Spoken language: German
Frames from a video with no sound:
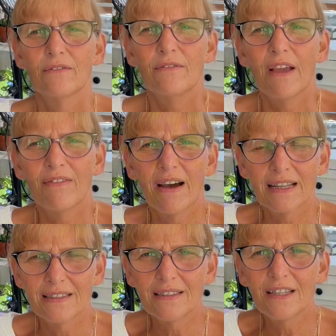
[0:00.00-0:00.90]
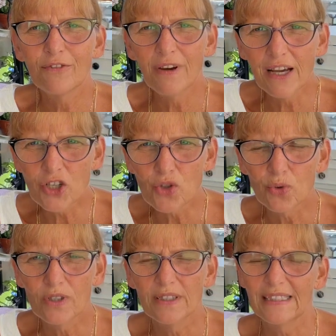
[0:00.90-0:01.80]
Wer wartet den
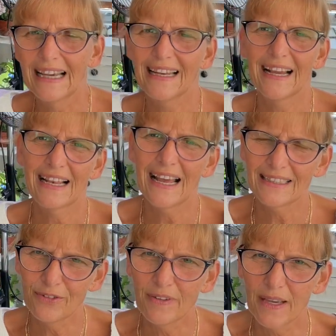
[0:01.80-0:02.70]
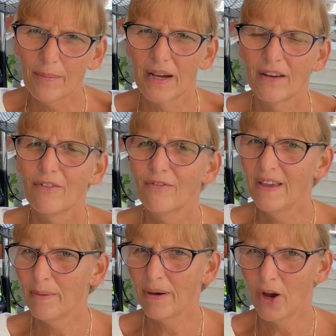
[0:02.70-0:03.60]
Fahrstuhl? Ja, na klar, die Firma.
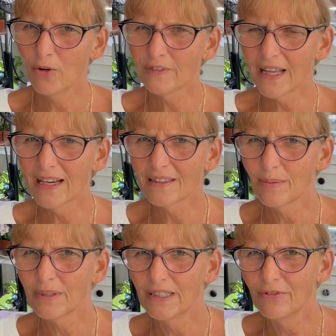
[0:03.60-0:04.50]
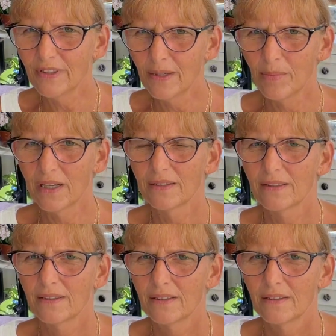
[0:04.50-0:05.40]
Wer beauftragt aber die Firma?
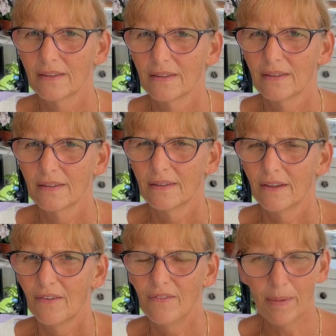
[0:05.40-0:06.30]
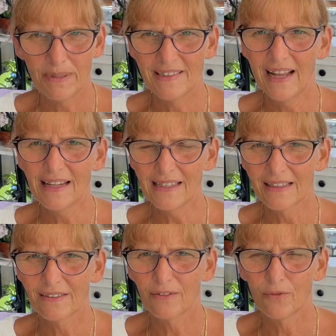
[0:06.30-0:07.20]
Wer bezahlt
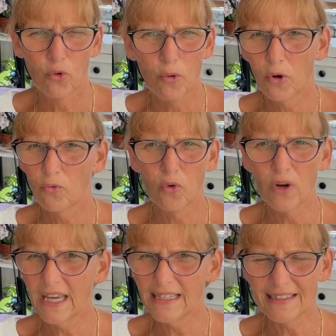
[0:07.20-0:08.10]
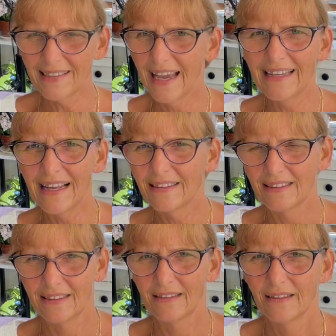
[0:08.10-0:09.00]
das? Wo, wo geht das Eidat hin?